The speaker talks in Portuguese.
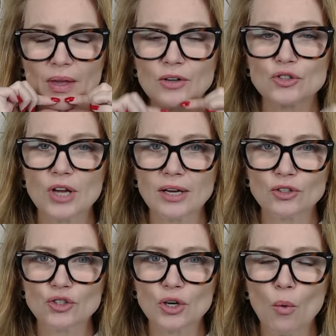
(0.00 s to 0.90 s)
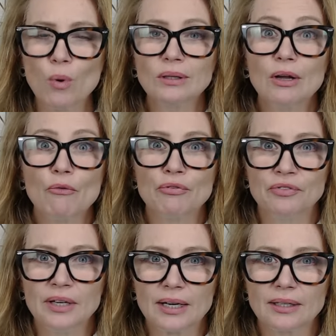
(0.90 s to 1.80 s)
Gente, quando eu
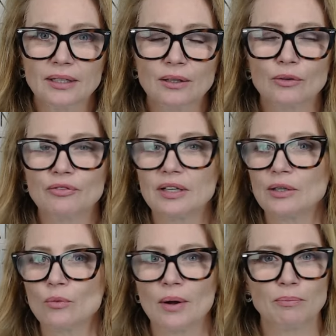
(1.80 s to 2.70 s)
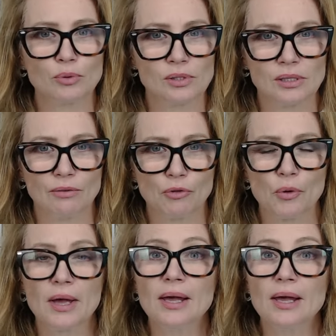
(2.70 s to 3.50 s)
vi aquilo, eu falei, não é possível.